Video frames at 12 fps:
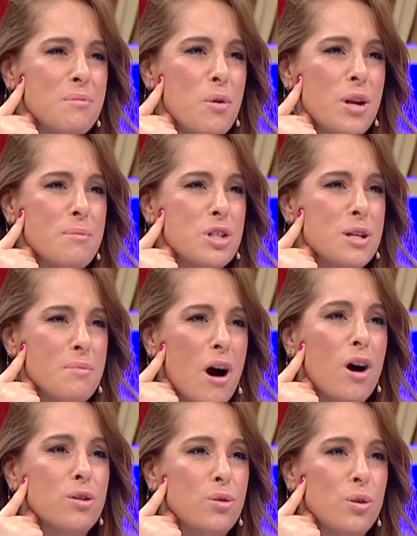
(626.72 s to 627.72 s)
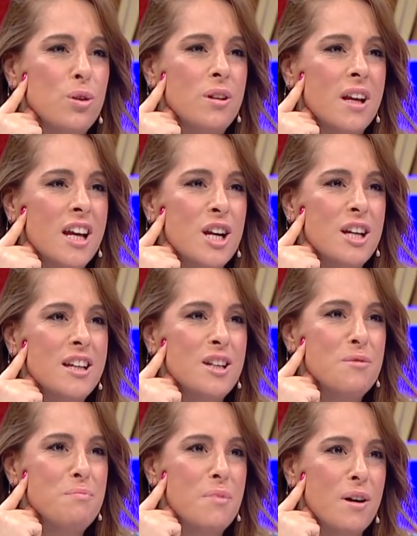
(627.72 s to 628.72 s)
da böyle bir şey. Bir aktörün
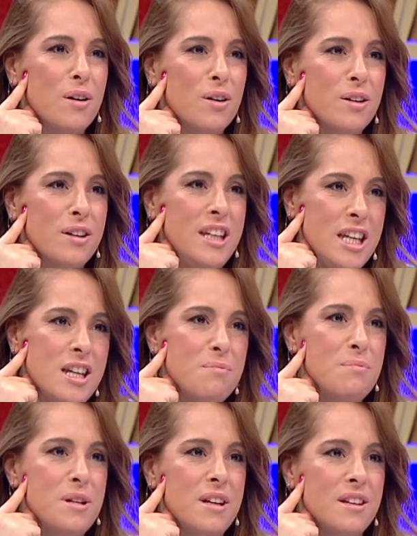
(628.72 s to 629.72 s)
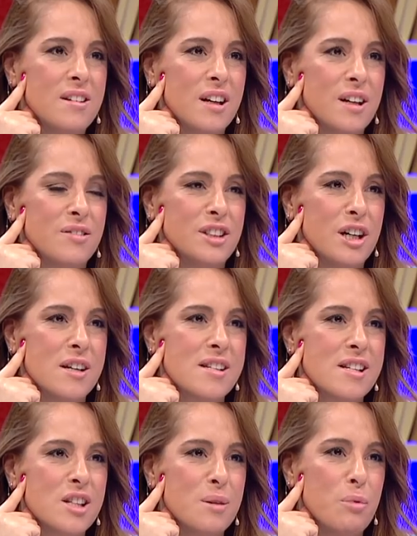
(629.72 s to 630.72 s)
e, iyi bir tarafı da
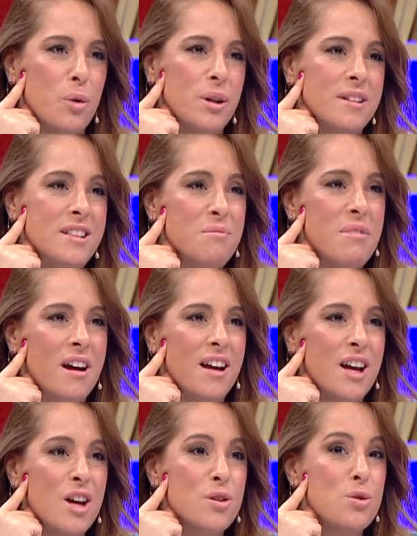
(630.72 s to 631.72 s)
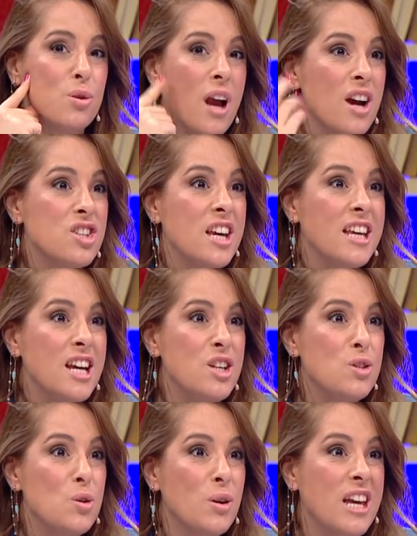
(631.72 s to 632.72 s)
aslında böyle ya değil mi? Yani, Çünkü her şey
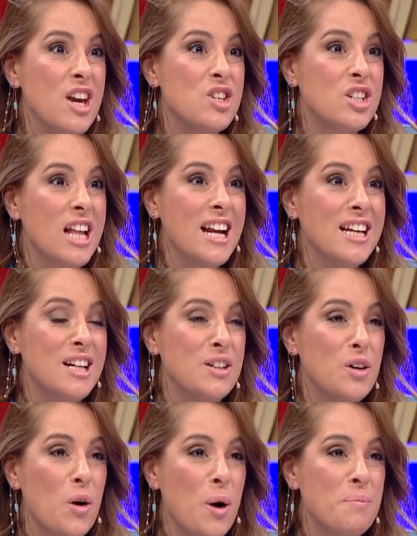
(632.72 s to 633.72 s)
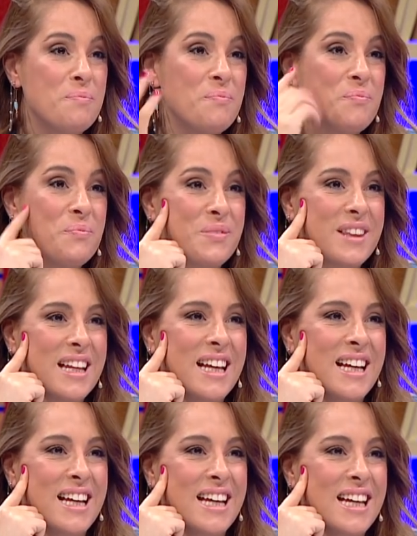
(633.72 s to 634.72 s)
gelişiyor, gençler geliyor. Geliyor ama
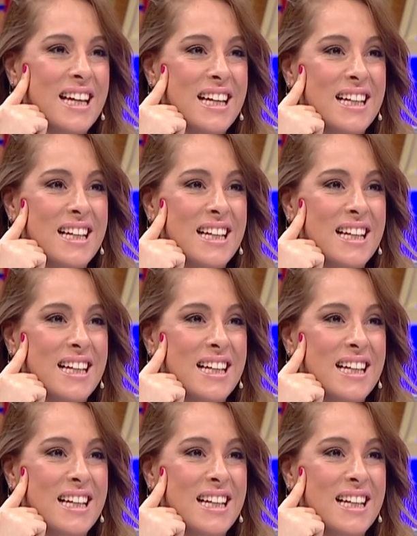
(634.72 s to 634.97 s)
yani